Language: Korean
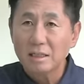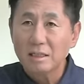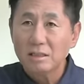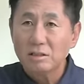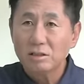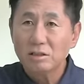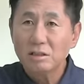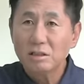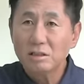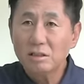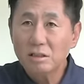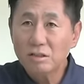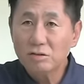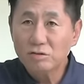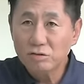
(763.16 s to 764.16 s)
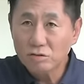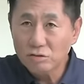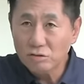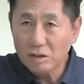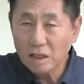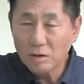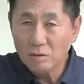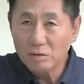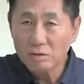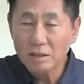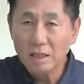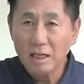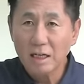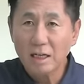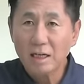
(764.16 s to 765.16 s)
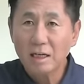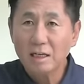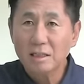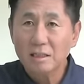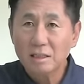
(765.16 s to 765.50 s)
증인들이 주르르 나오는데